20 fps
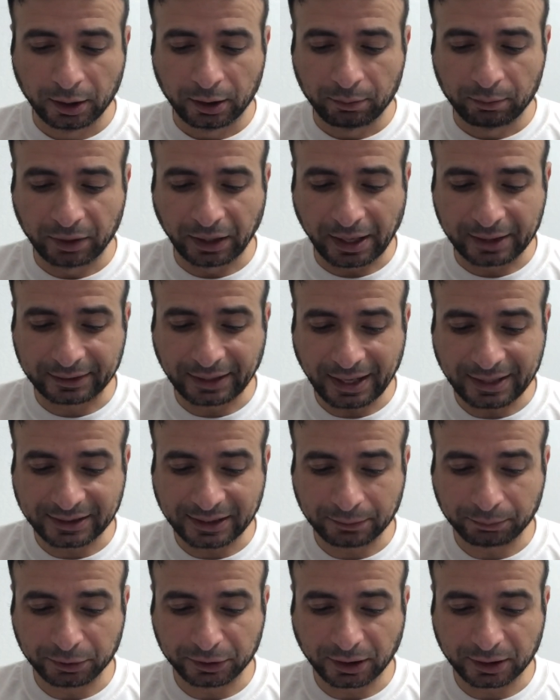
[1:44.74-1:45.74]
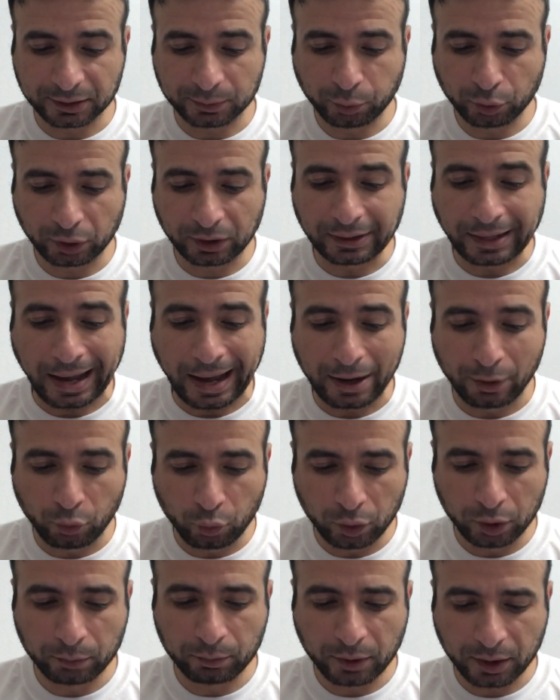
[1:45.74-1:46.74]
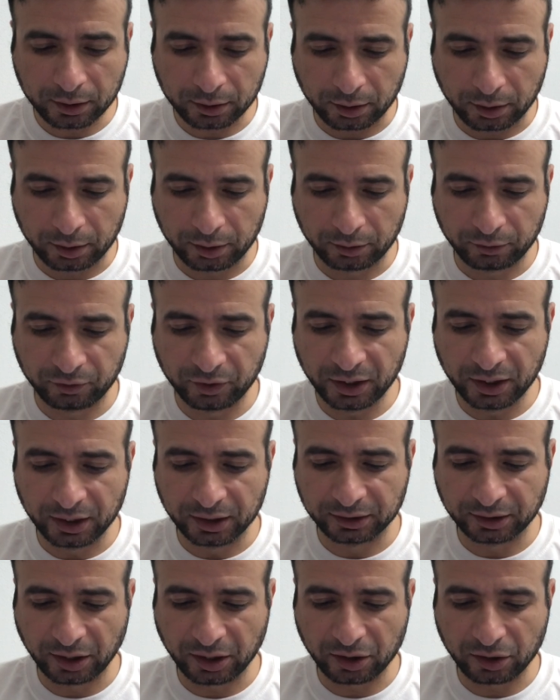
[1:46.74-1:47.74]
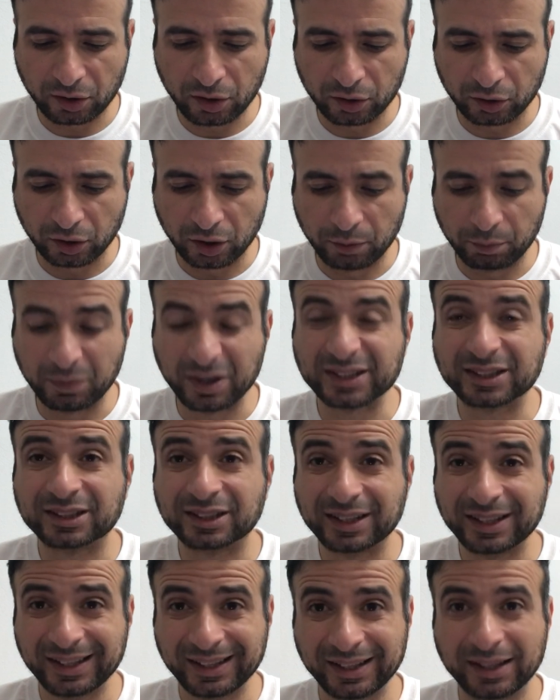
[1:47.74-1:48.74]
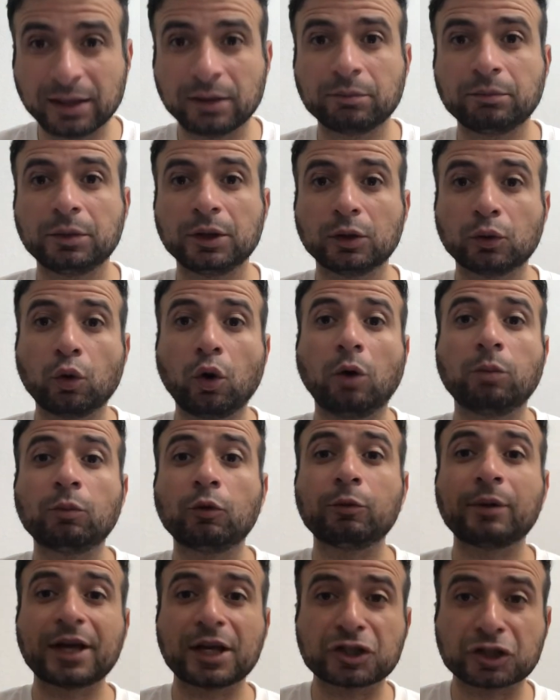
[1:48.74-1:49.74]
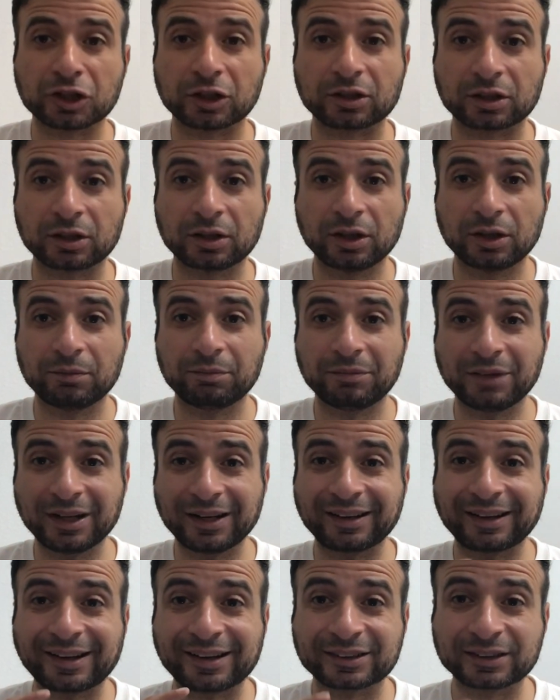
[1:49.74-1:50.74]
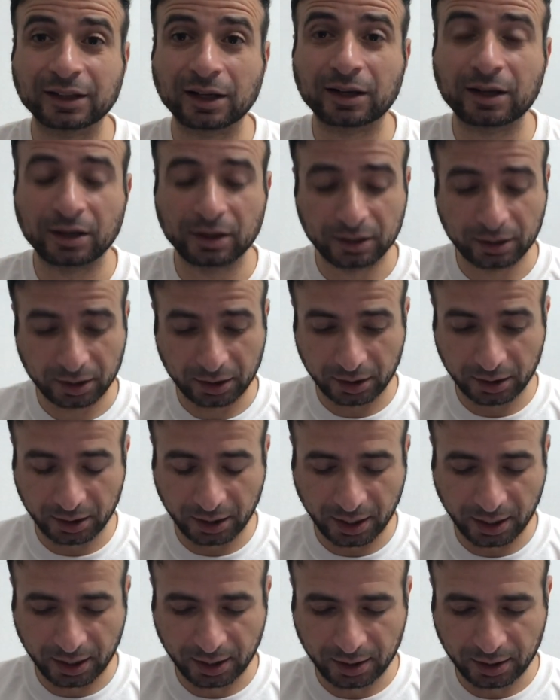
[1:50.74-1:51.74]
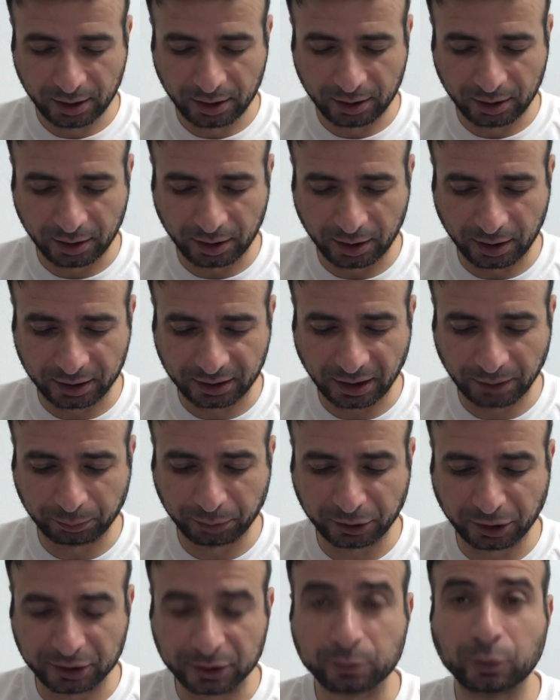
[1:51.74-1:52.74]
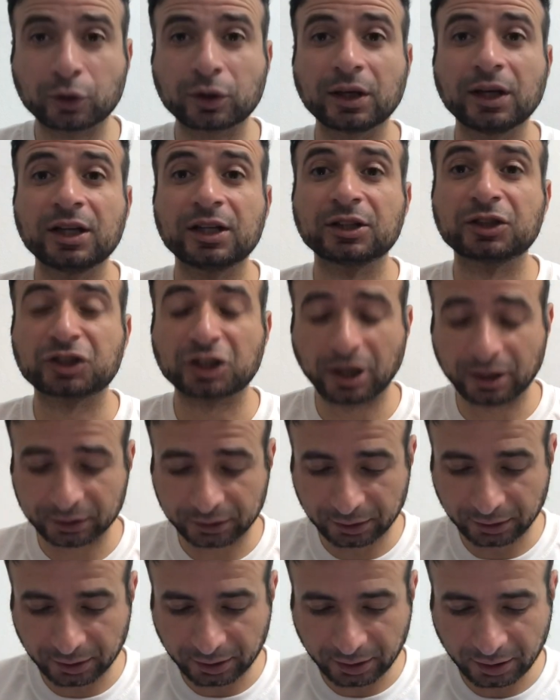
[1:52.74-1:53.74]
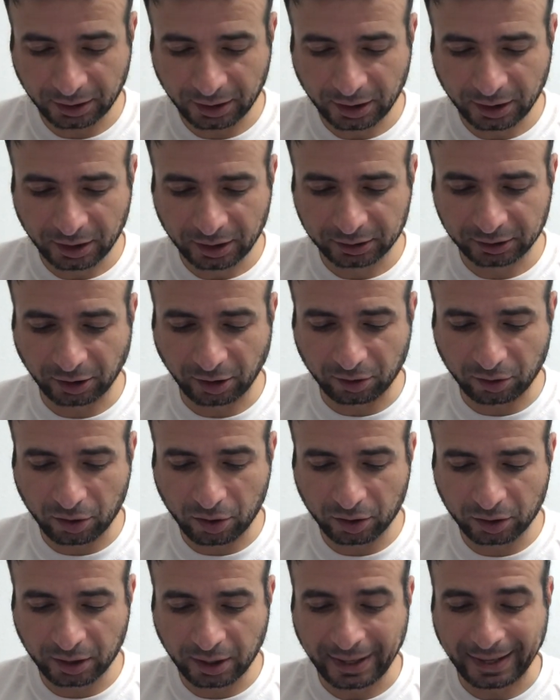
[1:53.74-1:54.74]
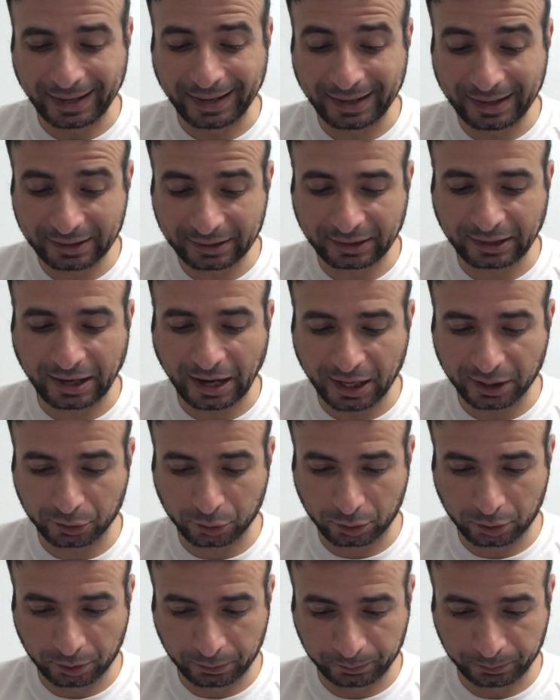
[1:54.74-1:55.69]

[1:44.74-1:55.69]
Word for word: من الغردقه لسانت بيترسبورج لاول مره في طيران مصري بيروح مباشر من الغردقه الى آه، سانت بيترسبورج تشارتر طيران اير كايرو